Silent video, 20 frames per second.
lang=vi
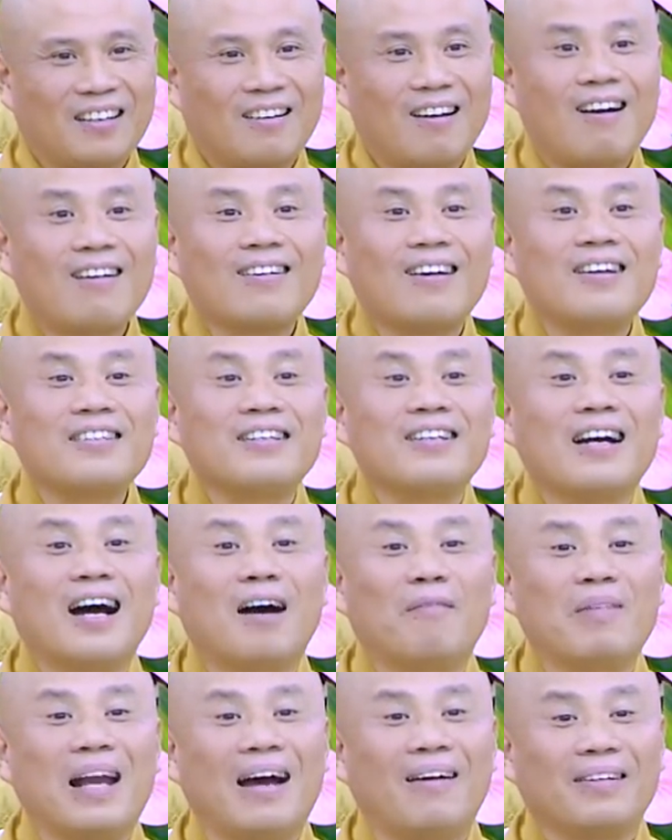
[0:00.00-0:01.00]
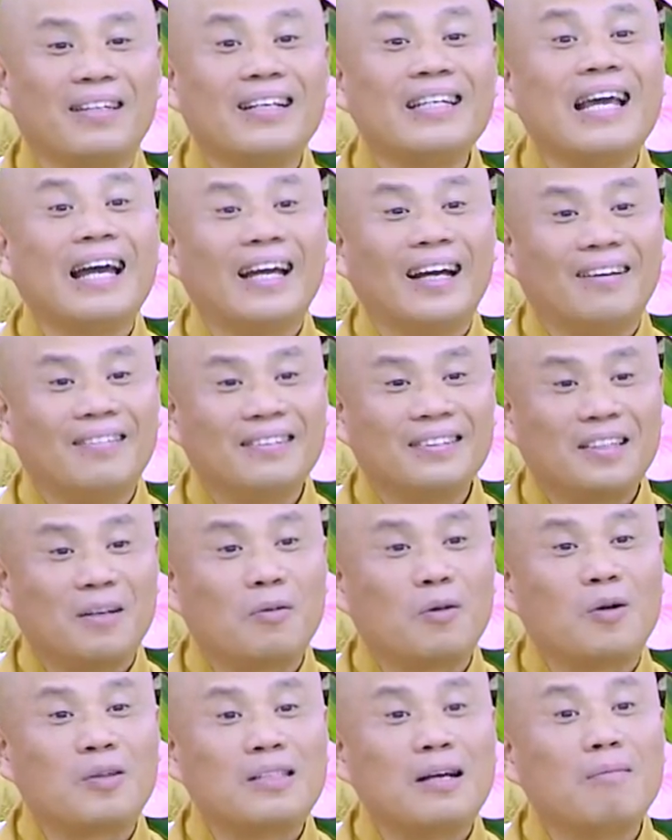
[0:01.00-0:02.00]
Có trường hợp nào như vậy không?
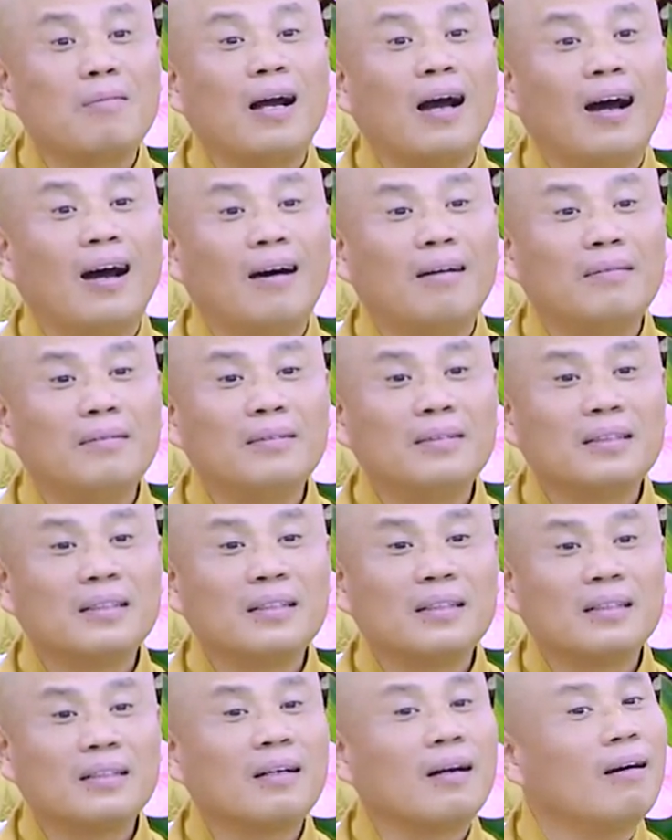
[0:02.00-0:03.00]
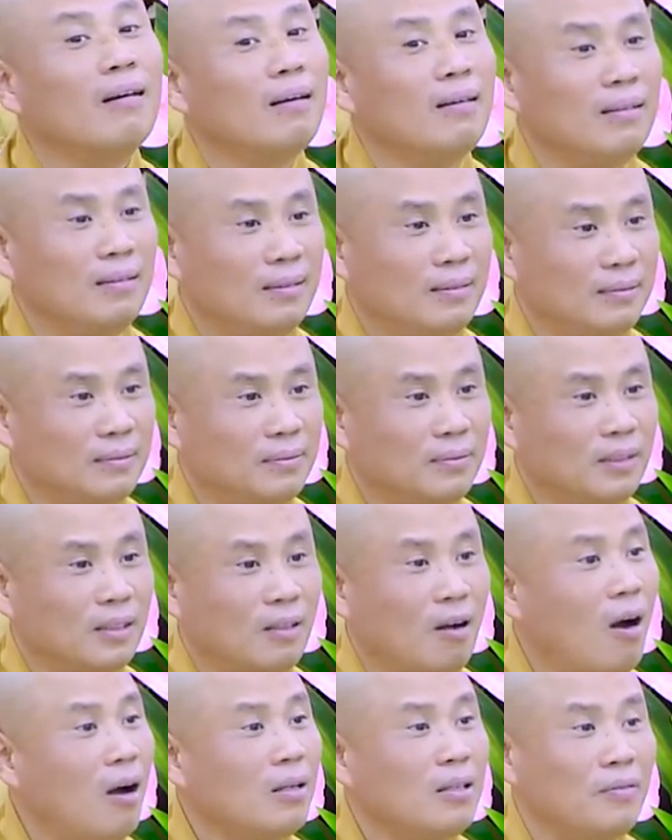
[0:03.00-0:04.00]
Trong cuộc sống có không?
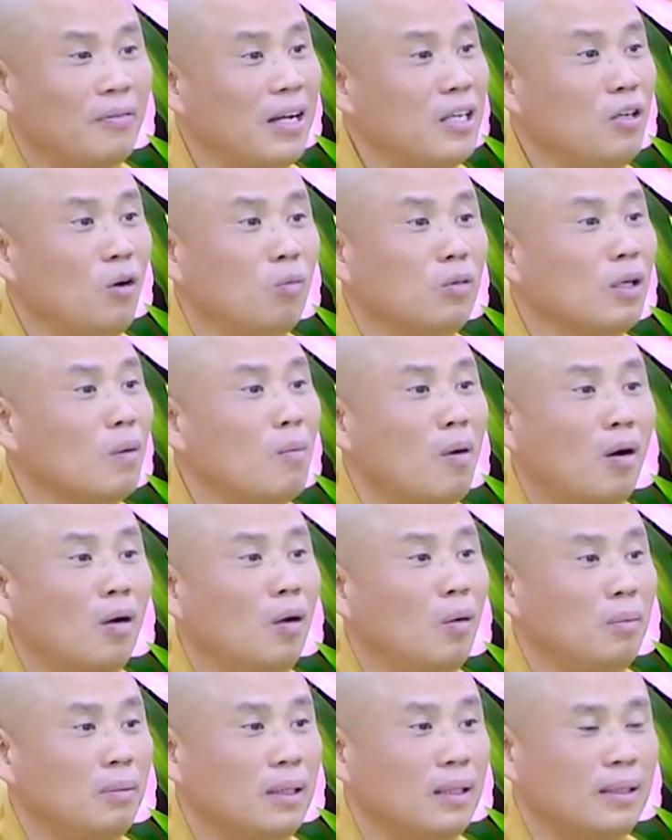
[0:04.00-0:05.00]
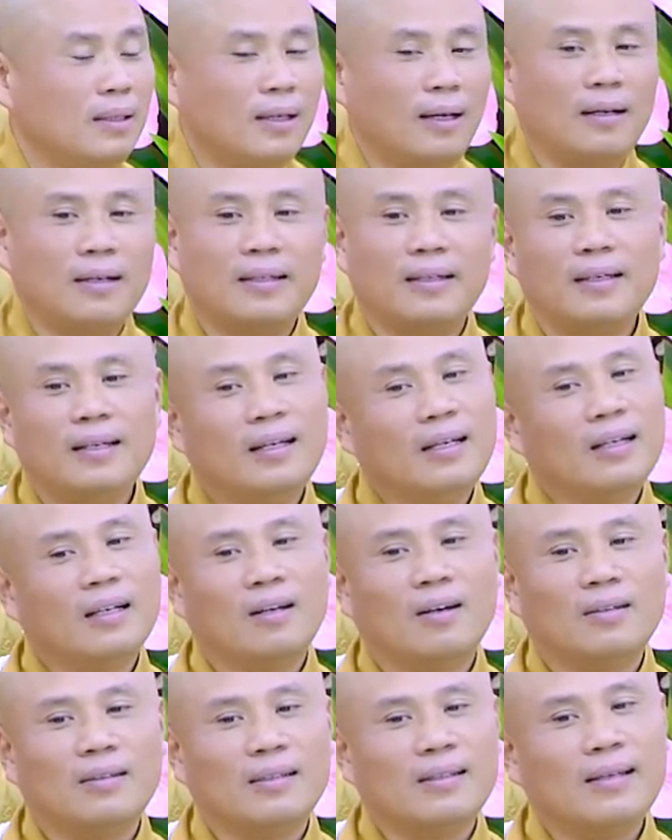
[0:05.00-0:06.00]
Có thì phải dùng trong mọi lúc chứ. Rồi,
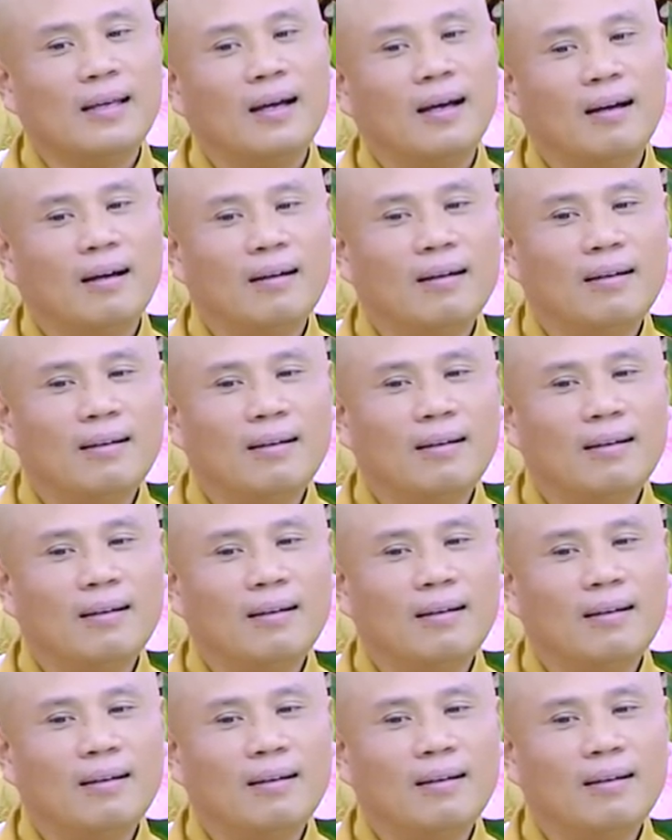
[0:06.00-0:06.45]
ngồi tự do.